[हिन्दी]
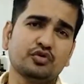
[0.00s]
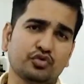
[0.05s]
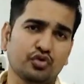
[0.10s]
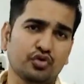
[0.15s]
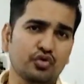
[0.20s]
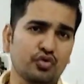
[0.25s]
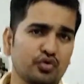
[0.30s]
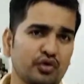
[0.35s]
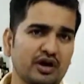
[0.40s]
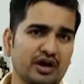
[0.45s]

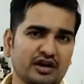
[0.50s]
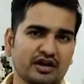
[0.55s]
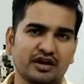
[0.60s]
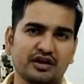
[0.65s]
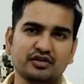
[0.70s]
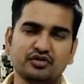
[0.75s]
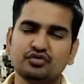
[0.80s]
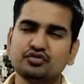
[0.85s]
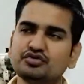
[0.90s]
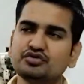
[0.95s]
कोको कोला
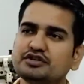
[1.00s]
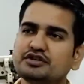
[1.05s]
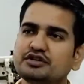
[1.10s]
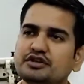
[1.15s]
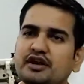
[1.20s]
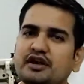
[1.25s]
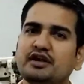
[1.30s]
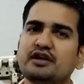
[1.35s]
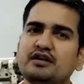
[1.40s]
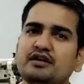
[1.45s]
कलर यूज
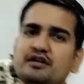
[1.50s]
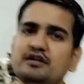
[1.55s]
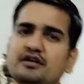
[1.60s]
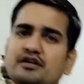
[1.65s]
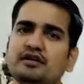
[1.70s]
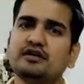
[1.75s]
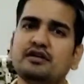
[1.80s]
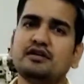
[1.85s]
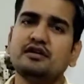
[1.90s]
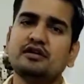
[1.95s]
किया
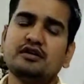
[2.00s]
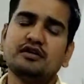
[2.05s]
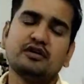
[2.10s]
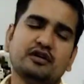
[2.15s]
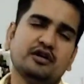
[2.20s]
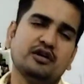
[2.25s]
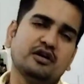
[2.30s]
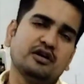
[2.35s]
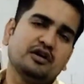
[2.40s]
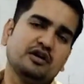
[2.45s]
है
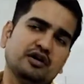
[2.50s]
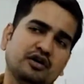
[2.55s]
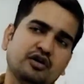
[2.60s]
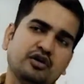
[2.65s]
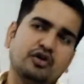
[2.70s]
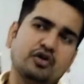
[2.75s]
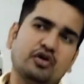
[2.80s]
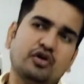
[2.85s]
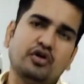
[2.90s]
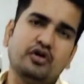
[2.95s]
जी
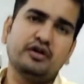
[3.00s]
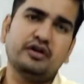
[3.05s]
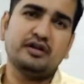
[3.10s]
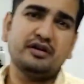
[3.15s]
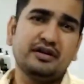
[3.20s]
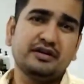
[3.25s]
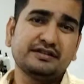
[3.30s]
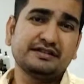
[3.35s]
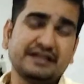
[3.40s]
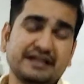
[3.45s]
और
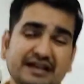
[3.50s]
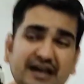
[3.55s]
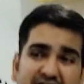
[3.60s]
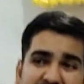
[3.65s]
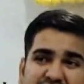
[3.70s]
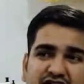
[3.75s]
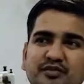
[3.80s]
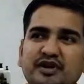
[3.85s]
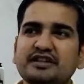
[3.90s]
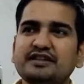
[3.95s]
इसकी
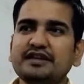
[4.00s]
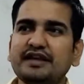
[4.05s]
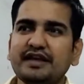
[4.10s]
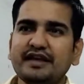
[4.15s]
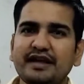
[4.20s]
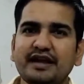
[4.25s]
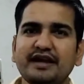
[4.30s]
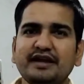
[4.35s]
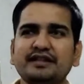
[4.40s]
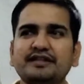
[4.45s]
खास बात
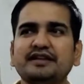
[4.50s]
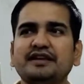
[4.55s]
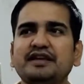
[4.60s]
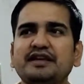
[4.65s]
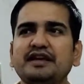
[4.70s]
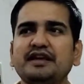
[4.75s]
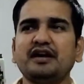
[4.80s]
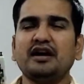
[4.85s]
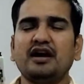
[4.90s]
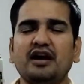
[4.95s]
यही है कि
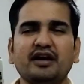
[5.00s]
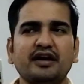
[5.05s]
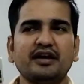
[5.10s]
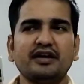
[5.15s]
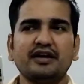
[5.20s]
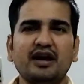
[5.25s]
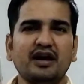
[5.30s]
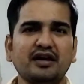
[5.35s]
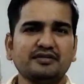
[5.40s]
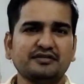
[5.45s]
देखिए अगर
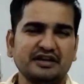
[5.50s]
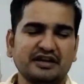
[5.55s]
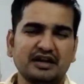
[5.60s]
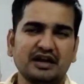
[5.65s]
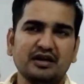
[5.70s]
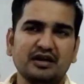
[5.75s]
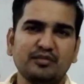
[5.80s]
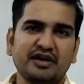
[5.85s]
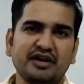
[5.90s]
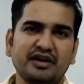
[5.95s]
अगर
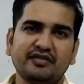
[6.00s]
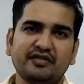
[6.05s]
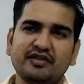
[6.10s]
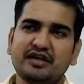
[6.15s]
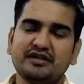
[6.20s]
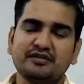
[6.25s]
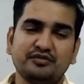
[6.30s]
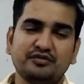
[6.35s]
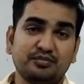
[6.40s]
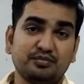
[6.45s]
सिंगल में रहते
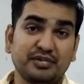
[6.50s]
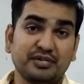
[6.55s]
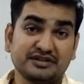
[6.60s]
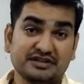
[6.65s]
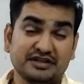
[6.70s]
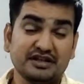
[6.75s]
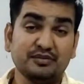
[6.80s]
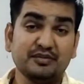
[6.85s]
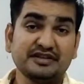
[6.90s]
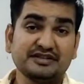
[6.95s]
हैं
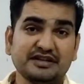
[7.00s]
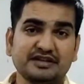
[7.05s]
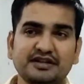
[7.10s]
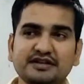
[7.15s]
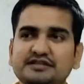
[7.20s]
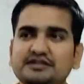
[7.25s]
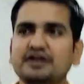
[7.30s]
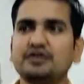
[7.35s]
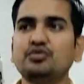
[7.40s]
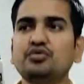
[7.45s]
पर्सनली मैं
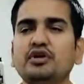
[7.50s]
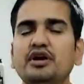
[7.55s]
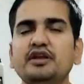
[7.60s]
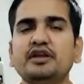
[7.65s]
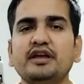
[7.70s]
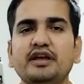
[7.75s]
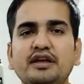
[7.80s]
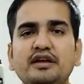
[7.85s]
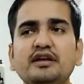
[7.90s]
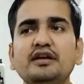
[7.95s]
सजेस्ट करूंगा
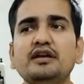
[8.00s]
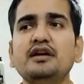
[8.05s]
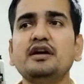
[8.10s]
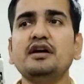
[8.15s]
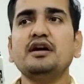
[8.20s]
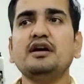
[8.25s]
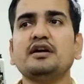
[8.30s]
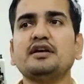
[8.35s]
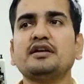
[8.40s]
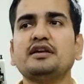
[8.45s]
यही
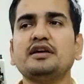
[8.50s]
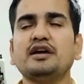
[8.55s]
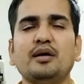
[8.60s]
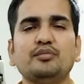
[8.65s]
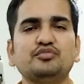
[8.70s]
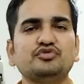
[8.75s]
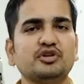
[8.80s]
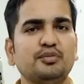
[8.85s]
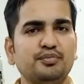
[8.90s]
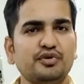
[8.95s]
कि
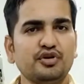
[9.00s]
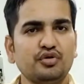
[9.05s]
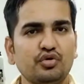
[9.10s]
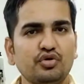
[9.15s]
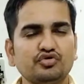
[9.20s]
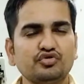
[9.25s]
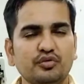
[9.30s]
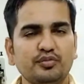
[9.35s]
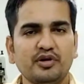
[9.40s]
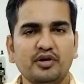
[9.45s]
आप जब भी
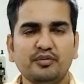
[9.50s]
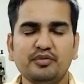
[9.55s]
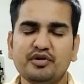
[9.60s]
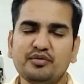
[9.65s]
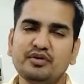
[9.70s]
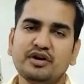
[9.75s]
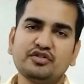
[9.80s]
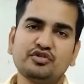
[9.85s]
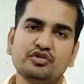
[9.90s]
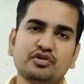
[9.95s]
कोई सोफ़ा
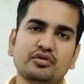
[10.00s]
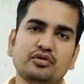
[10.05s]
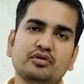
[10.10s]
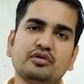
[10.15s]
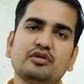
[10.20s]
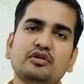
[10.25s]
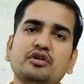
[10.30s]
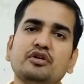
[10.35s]
बनवाते हो